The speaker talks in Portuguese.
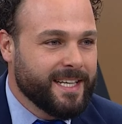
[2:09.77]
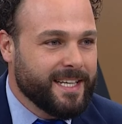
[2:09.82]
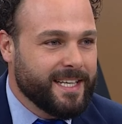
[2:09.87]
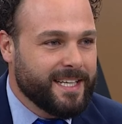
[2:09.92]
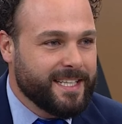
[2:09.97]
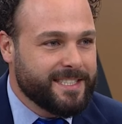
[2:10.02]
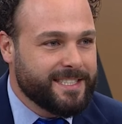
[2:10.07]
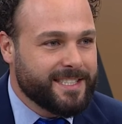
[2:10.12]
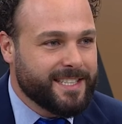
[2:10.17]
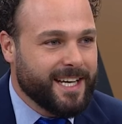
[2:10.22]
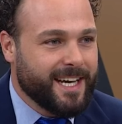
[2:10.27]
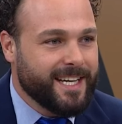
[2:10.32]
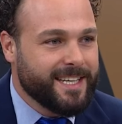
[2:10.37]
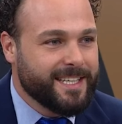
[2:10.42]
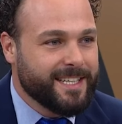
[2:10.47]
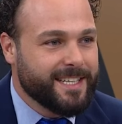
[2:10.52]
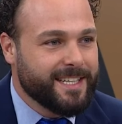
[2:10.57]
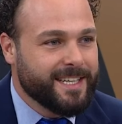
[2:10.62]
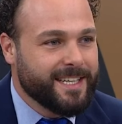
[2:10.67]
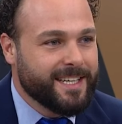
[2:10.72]
a gente está
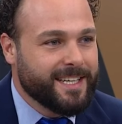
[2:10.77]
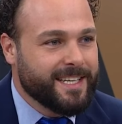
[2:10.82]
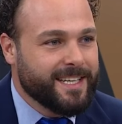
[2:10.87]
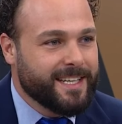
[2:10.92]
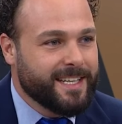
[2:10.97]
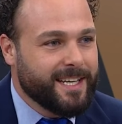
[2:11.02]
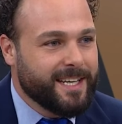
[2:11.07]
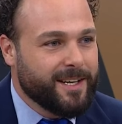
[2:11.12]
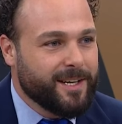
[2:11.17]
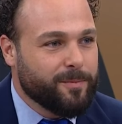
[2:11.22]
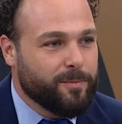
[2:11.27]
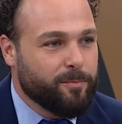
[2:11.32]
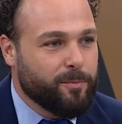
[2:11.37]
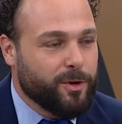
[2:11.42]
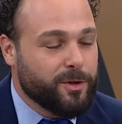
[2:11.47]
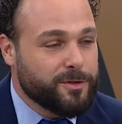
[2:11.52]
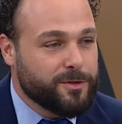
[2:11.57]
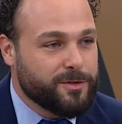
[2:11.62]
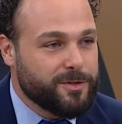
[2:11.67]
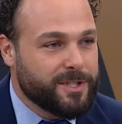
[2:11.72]
ali, né,
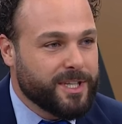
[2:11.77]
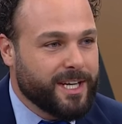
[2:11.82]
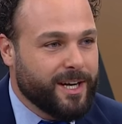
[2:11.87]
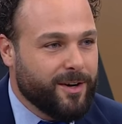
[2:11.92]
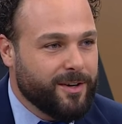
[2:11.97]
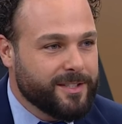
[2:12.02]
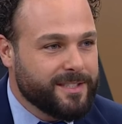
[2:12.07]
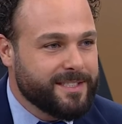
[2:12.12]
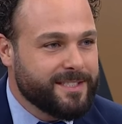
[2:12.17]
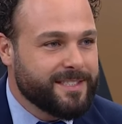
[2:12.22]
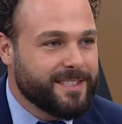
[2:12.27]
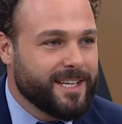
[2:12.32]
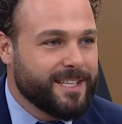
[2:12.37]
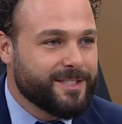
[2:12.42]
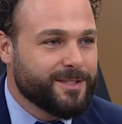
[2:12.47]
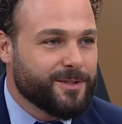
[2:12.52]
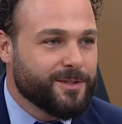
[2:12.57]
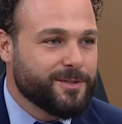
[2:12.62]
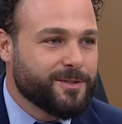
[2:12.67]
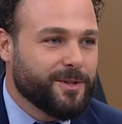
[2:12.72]
Poços de Caldas,
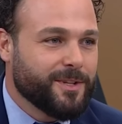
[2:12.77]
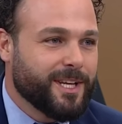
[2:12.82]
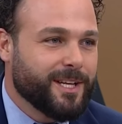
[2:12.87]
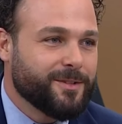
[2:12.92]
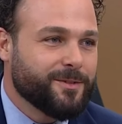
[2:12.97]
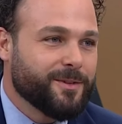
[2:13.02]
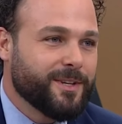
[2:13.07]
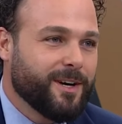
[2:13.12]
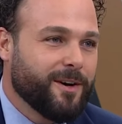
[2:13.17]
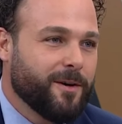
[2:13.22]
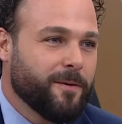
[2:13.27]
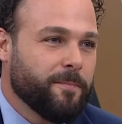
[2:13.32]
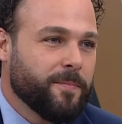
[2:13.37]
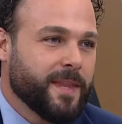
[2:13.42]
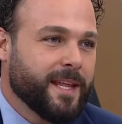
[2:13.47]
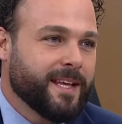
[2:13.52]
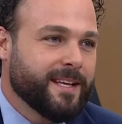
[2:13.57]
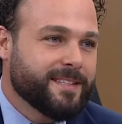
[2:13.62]
cidade que eu sou natural,